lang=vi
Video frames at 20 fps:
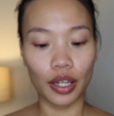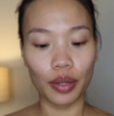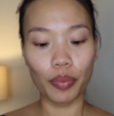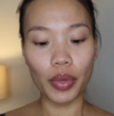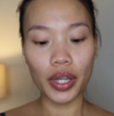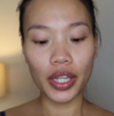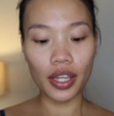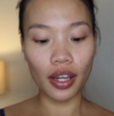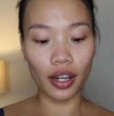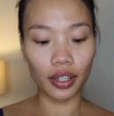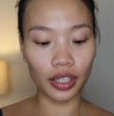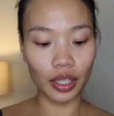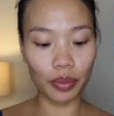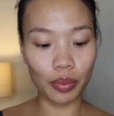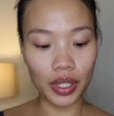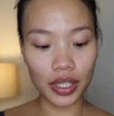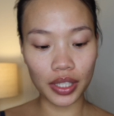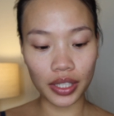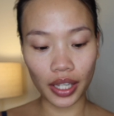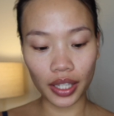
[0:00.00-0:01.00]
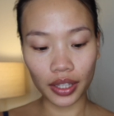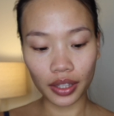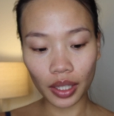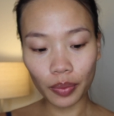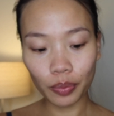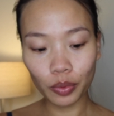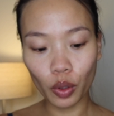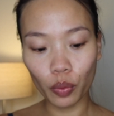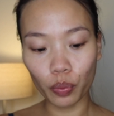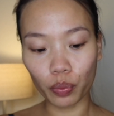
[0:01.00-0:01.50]
bây giờ thì mình sẽ tiếp
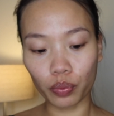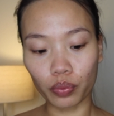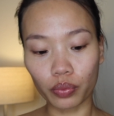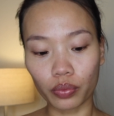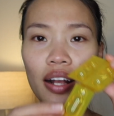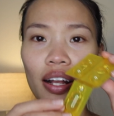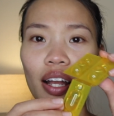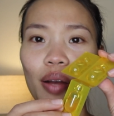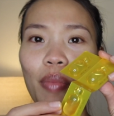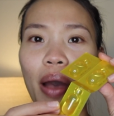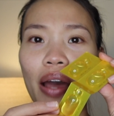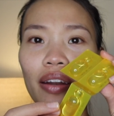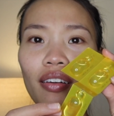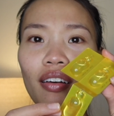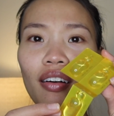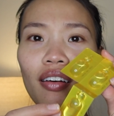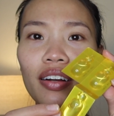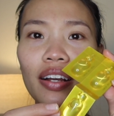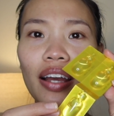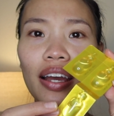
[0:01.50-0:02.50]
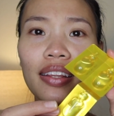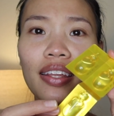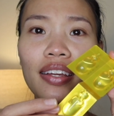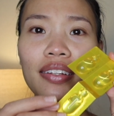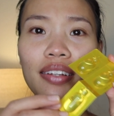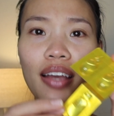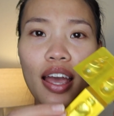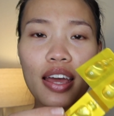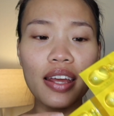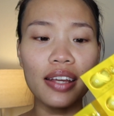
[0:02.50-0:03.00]
tục các bạn ơi cái
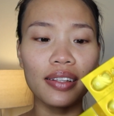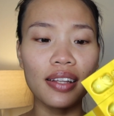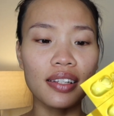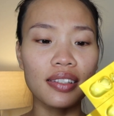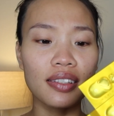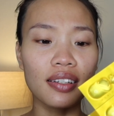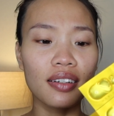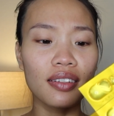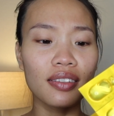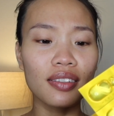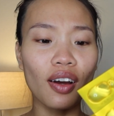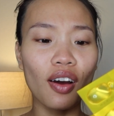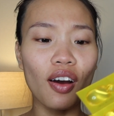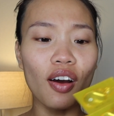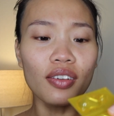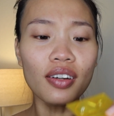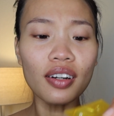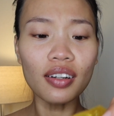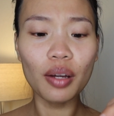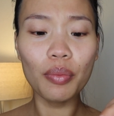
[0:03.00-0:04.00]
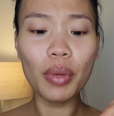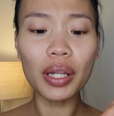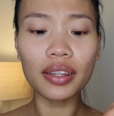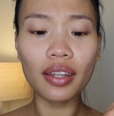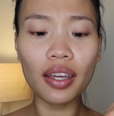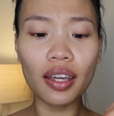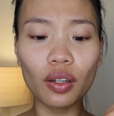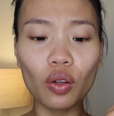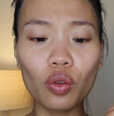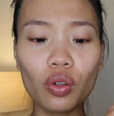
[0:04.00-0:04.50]
thiết kế này thật sự nó rất là bất
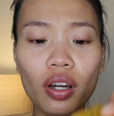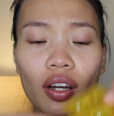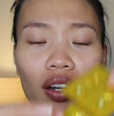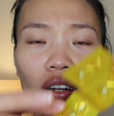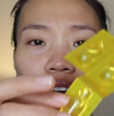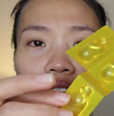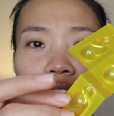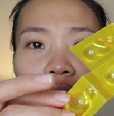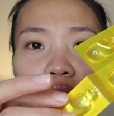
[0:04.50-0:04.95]
tiện luôn đó